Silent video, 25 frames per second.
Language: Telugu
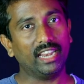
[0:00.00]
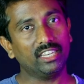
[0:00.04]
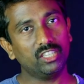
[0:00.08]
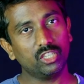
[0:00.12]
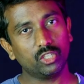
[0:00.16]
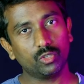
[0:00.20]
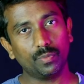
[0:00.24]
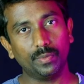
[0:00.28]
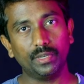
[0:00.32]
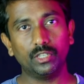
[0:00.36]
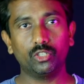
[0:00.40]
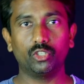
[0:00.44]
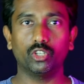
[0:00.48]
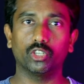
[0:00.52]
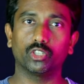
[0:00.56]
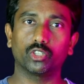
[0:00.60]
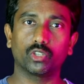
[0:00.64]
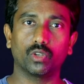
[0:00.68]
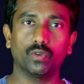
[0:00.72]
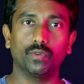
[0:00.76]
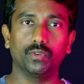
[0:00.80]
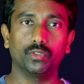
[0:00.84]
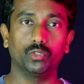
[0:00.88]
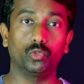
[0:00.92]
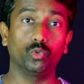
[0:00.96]
అడ్జస్ట్మెంట్
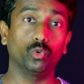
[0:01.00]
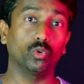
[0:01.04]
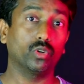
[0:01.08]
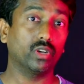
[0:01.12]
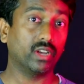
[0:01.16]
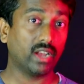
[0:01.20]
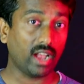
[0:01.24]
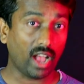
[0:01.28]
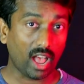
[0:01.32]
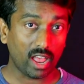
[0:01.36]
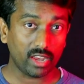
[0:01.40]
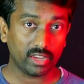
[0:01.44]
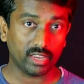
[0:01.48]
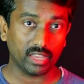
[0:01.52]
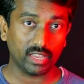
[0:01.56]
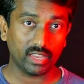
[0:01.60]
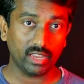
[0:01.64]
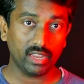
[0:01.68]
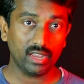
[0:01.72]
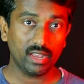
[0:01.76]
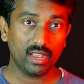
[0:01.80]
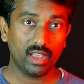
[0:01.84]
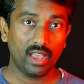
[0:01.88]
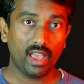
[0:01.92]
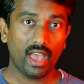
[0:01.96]
చేసుకోవచ్చు కానీ
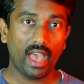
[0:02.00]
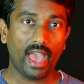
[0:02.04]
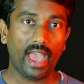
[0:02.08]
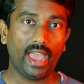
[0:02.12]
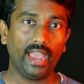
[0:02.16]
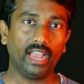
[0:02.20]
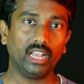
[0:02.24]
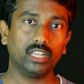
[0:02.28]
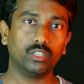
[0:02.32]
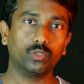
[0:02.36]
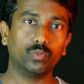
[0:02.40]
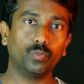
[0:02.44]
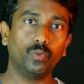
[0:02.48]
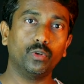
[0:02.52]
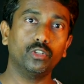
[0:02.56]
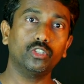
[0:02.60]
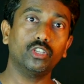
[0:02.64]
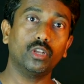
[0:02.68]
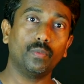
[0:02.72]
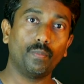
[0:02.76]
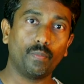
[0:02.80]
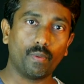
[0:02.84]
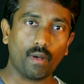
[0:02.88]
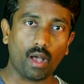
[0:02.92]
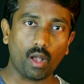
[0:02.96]

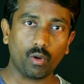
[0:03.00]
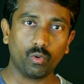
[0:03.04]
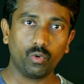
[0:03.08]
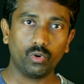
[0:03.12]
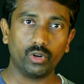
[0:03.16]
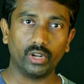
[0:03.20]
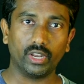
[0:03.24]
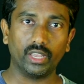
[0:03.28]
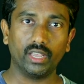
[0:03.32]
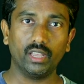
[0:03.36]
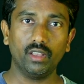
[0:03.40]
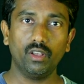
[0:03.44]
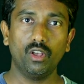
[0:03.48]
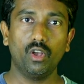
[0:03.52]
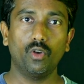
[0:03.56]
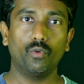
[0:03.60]
ఎక్స్పోజర్ బాగుండి